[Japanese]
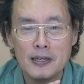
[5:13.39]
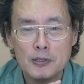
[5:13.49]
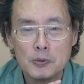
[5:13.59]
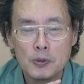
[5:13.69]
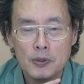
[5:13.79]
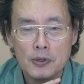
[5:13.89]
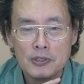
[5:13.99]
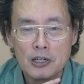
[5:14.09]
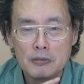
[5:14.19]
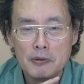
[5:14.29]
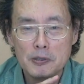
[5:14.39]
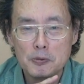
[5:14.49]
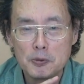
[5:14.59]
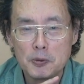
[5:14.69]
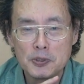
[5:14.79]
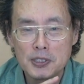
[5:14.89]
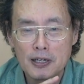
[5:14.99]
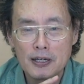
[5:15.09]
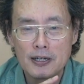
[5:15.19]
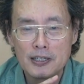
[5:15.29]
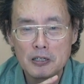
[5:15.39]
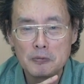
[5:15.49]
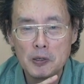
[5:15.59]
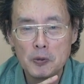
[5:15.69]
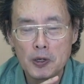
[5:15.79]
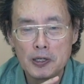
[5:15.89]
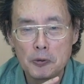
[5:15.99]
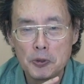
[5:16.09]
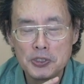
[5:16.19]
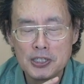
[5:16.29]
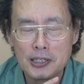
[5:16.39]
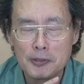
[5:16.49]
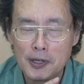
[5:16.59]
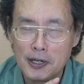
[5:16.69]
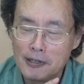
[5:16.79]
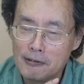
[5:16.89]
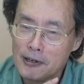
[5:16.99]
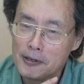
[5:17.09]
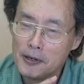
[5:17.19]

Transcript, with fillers: そのひゃくばいの苦労をしたからひゃくばいのお金が欲しいっていう感覚は